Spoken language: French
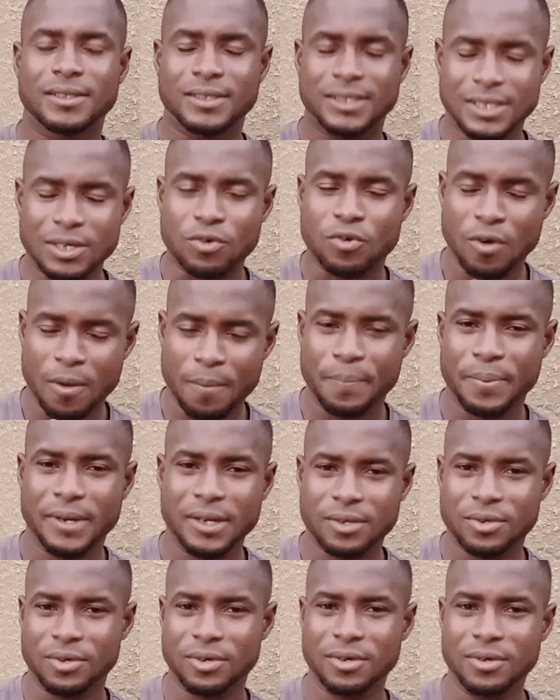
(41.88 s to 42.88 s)
qui
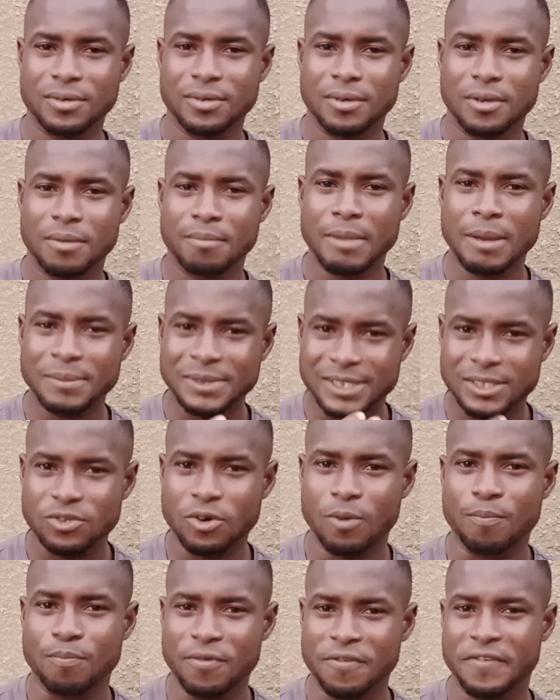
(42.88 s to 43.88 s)
comprend que même si
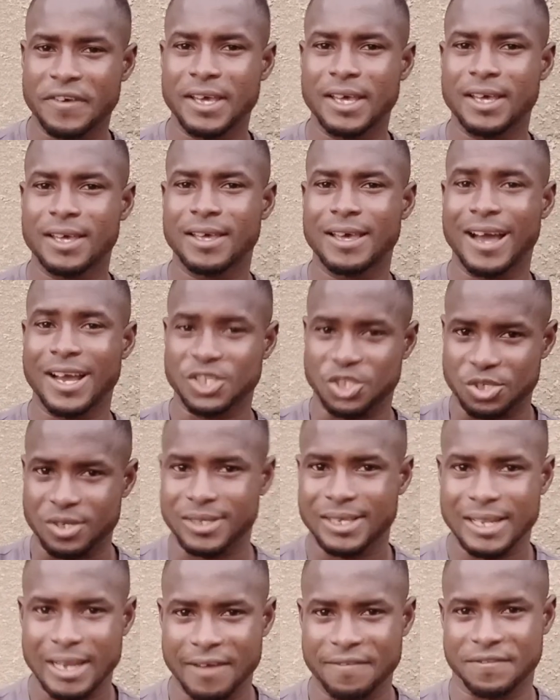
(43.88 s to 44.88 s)
on pouvait
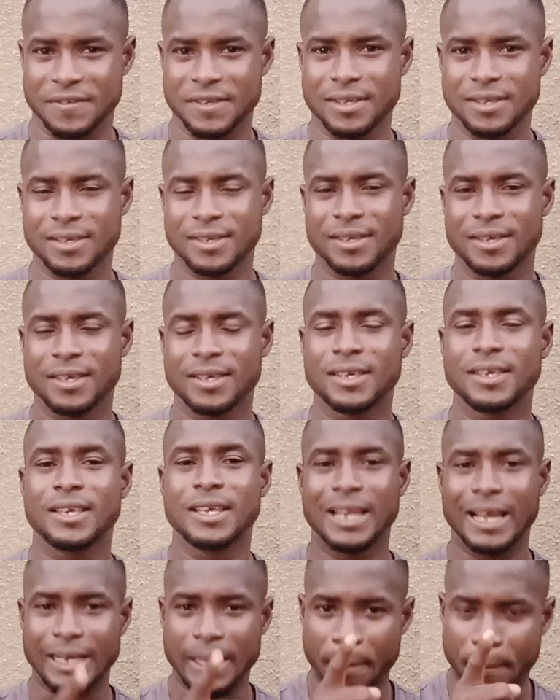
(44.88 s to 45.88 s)
acheter la vie,
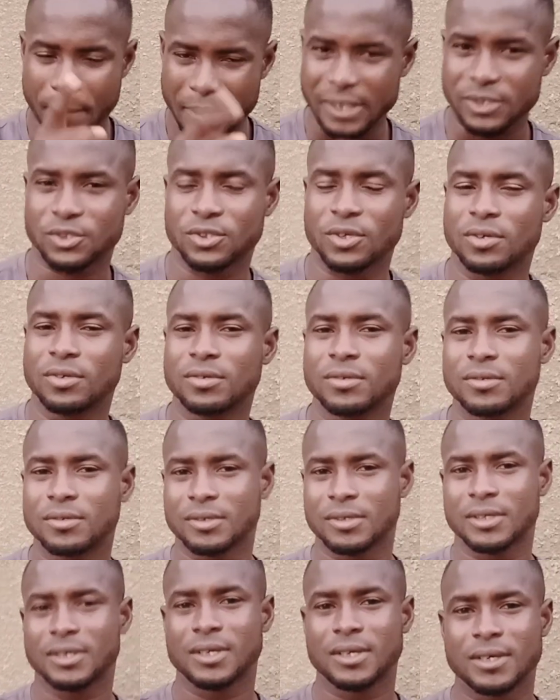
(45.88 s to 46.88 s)
il y a des personnes
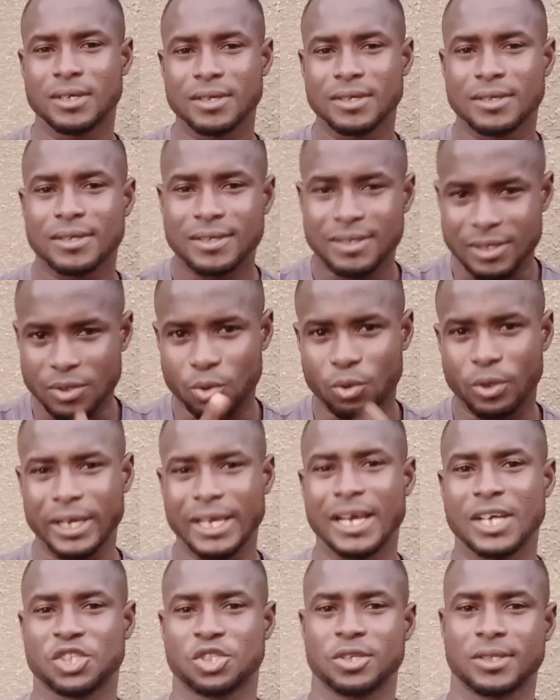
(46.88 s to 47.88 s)
qui
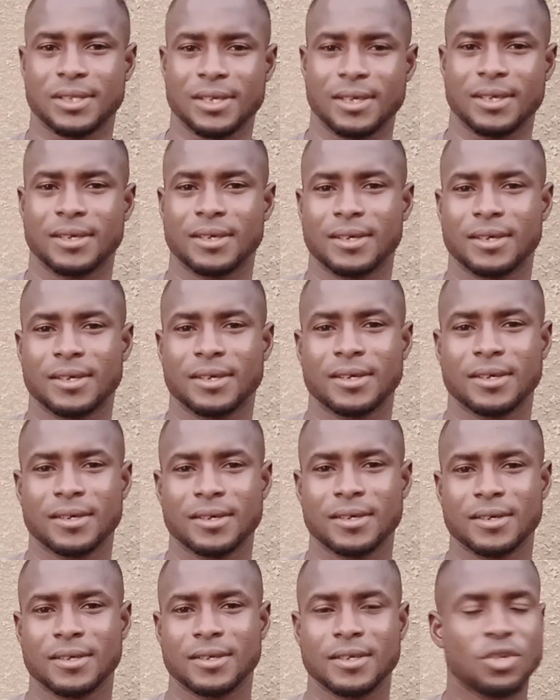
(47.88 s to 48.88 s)
l'auraient achetée.
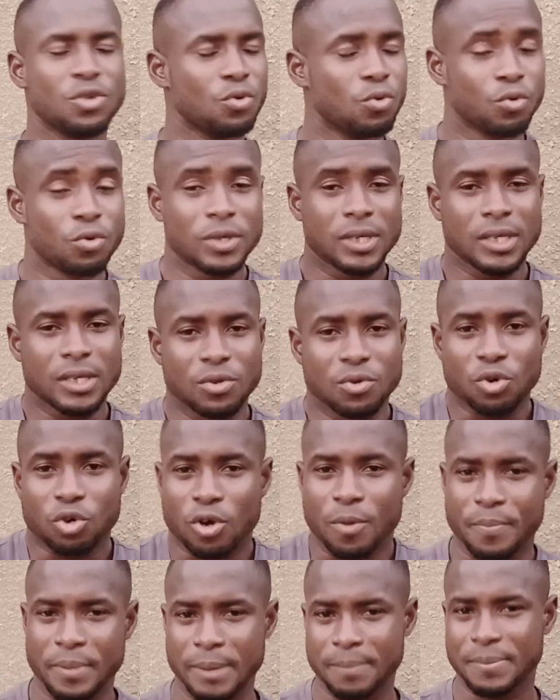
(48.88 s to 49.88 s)
Lui, il ne
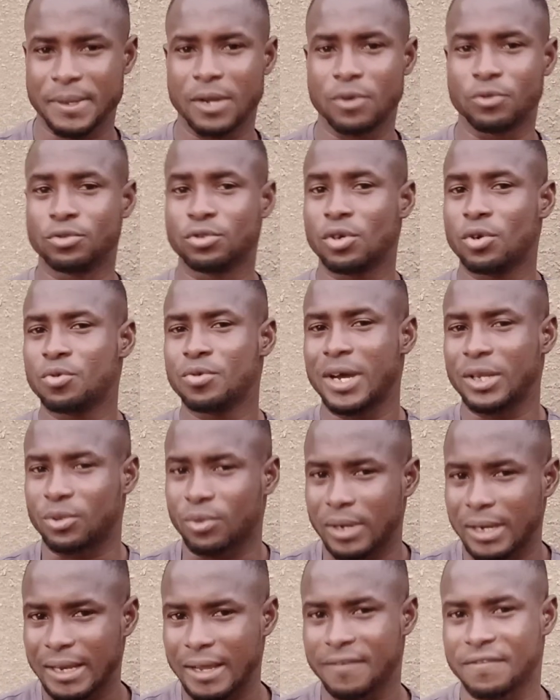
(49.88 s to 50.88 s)
comprend pas. Dieu lui a
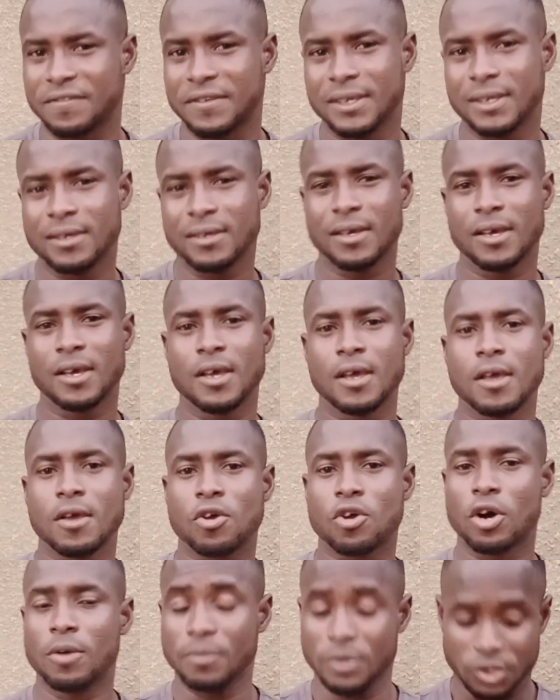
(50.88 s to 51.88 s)
donné la vie.
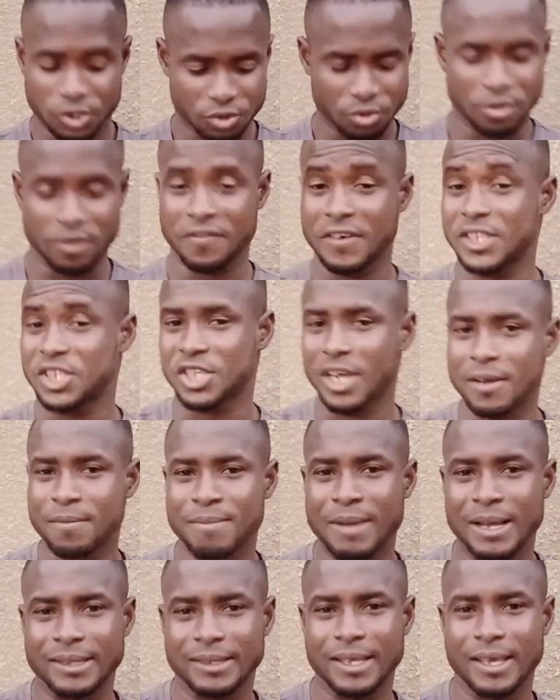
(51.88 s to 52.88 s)
Comme il se réveille chaque
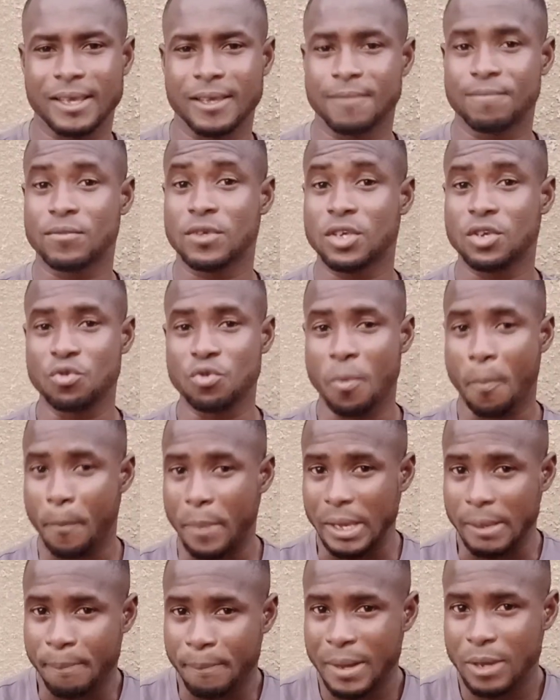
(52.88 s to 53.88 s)
matin, il ne
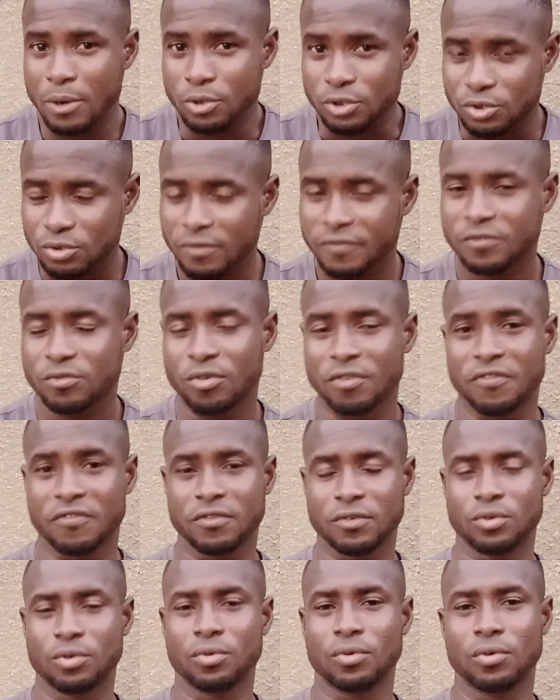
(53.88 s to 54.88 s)
paye pas le souffle
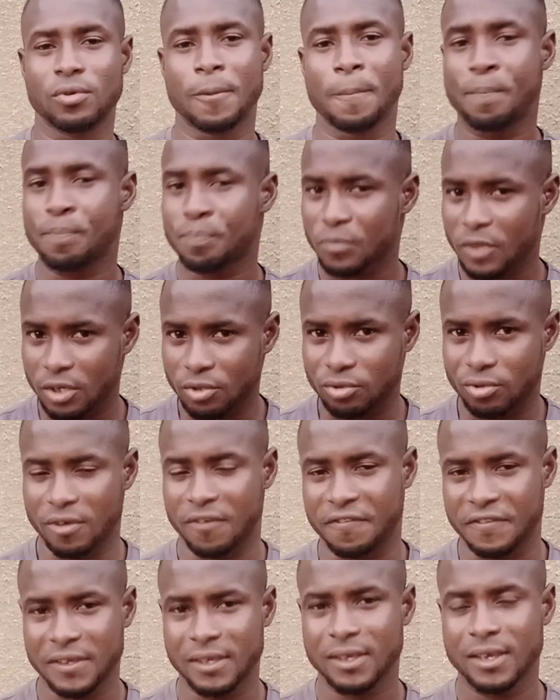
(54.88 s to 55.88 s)
de
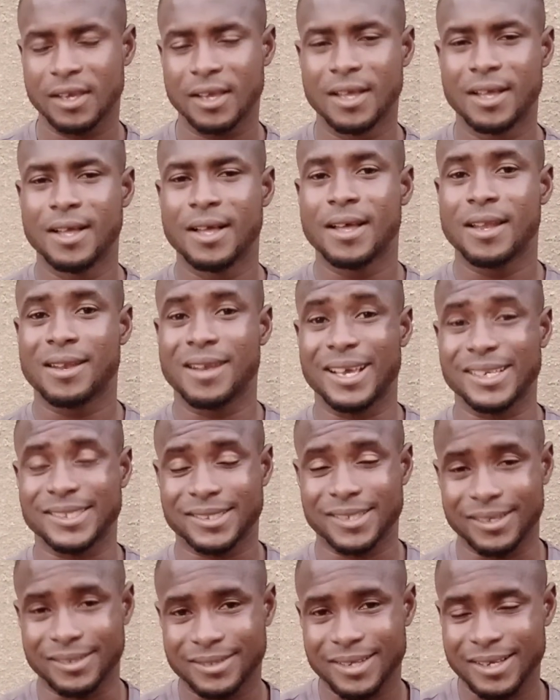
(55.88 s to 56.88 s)
vie. La
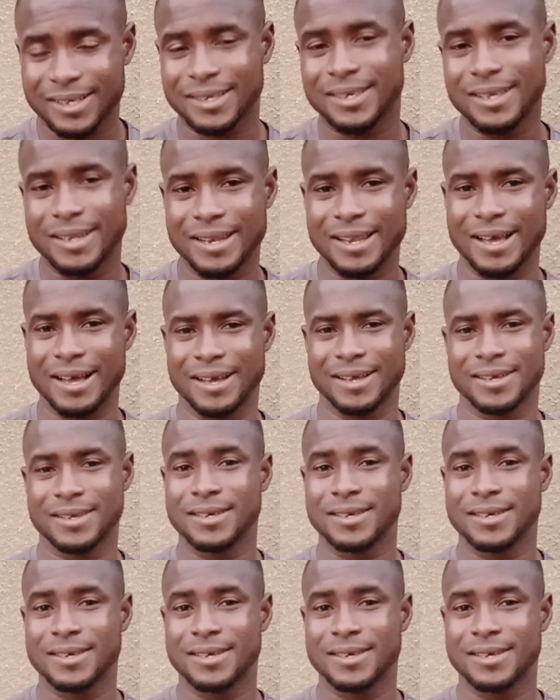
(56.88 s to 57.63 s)
santé qu'il a,